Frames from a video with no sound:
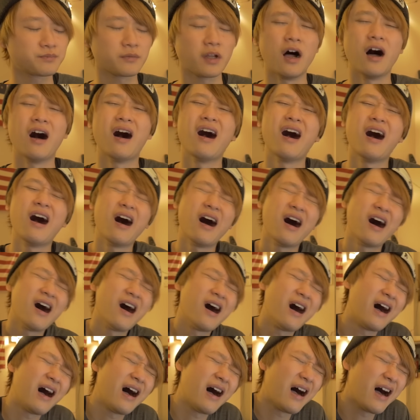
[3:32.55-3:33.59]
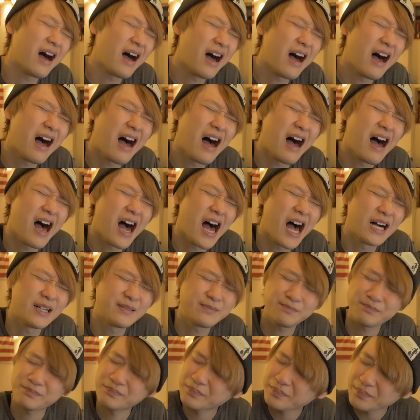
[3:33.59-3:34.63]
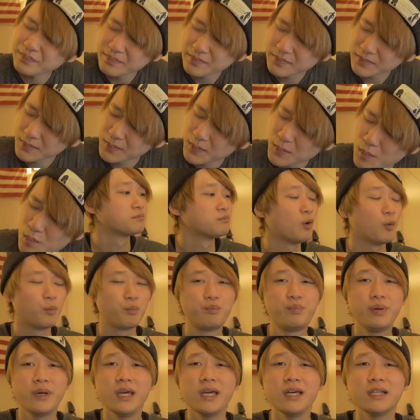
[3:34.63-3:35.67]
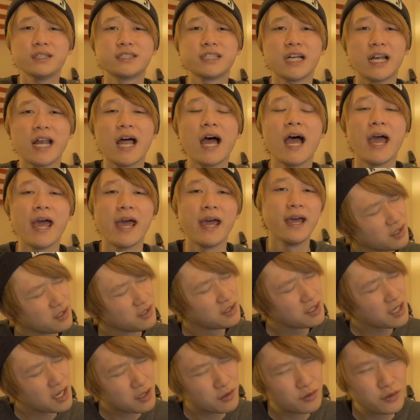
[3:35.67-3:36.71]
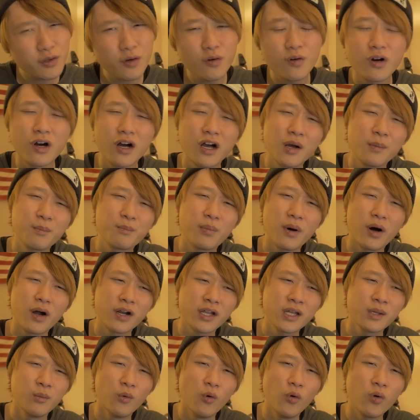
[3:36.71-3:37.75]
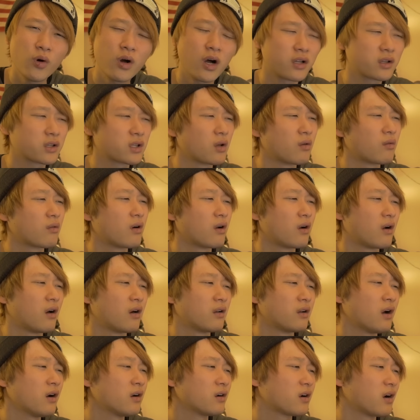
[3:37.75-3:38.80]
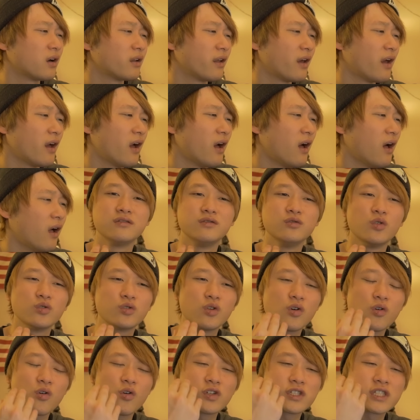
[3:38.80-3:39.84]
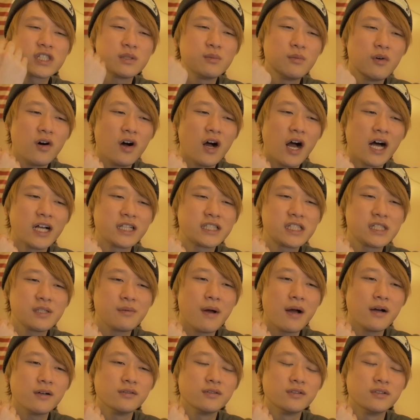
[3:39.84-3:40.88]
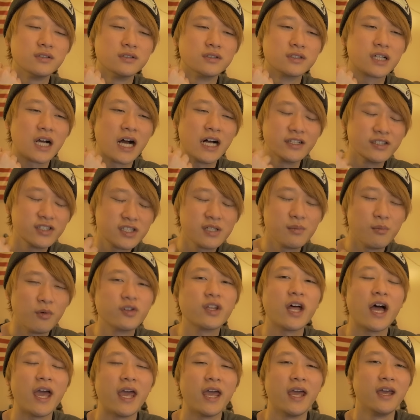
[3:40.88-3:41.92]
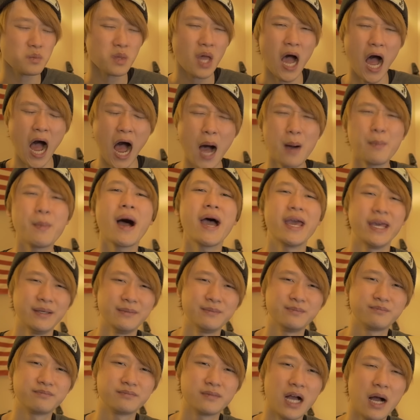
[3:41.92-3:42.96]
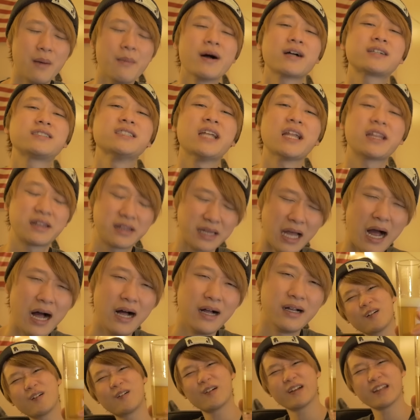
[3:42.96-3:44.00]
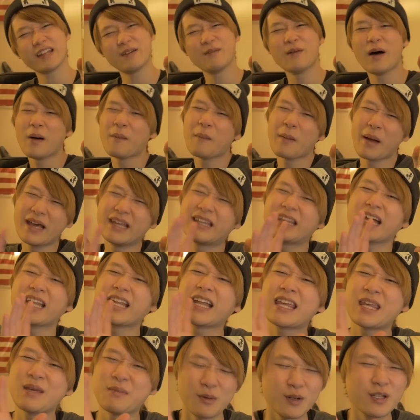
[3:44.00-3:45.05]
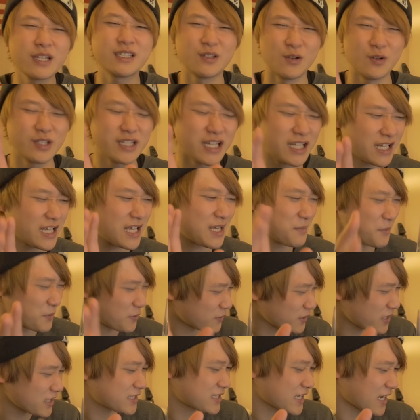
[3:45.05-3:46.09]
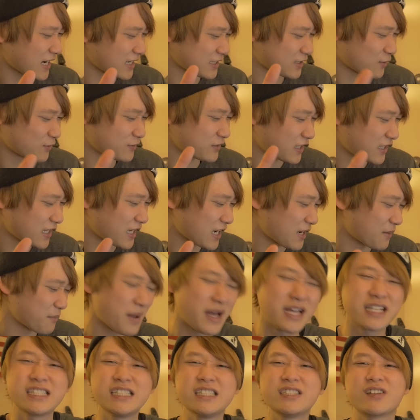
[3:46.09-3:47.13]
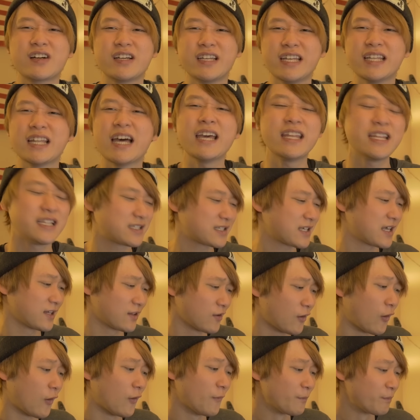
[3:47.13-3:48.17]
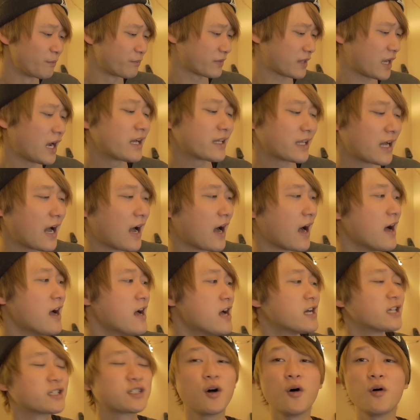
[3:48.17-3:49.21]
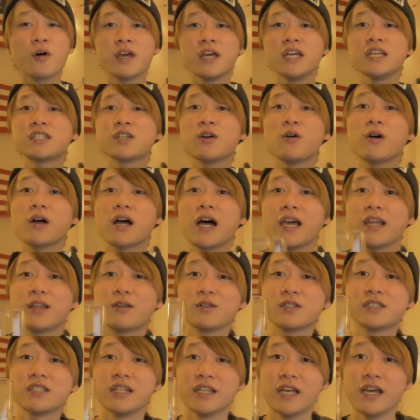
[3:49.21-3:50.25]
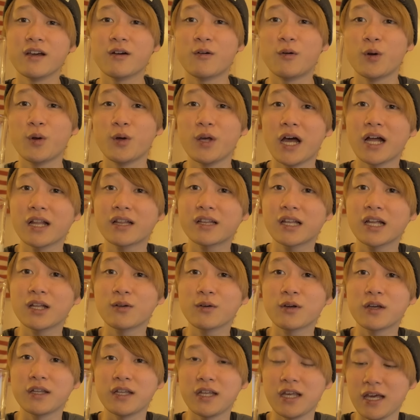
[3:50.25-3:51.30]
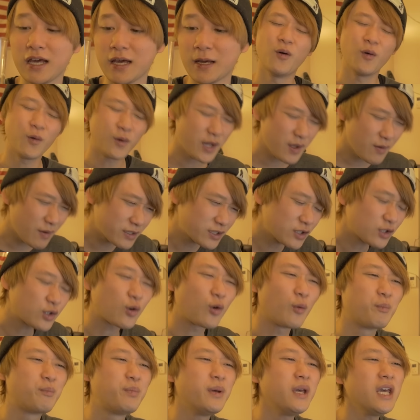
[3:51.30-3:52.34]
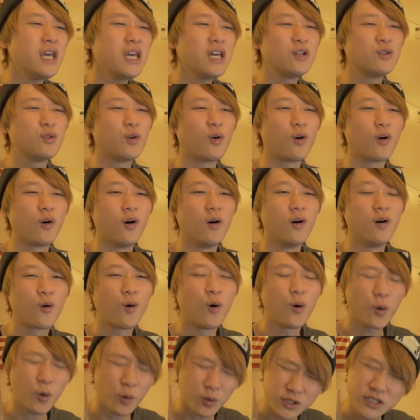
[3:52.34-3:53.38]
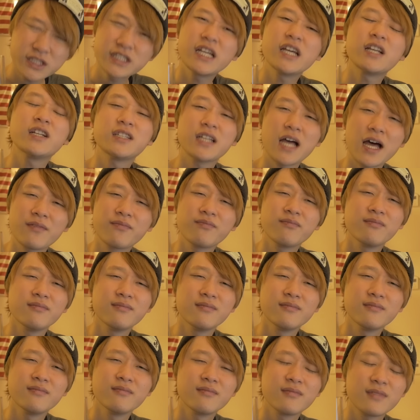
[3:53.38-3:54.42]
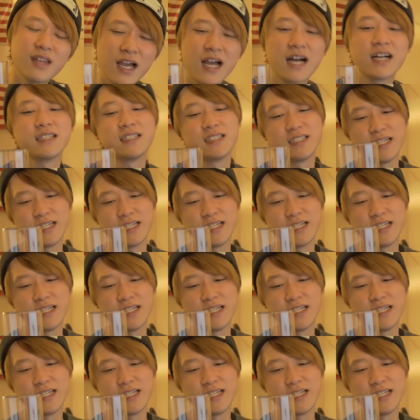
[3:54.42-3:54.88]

あーもうビールじゃない入れる量がやっぱあれでも多かったのかななんかね喉越しも味わう感じもない甘い甘くなったこれね、まあまあいただき物ですよいただき物ですからそんななんかマジとか言えないですけどただ商品紹介としてねこれをやった時に俺はちょっとこうビールを殺してるなって感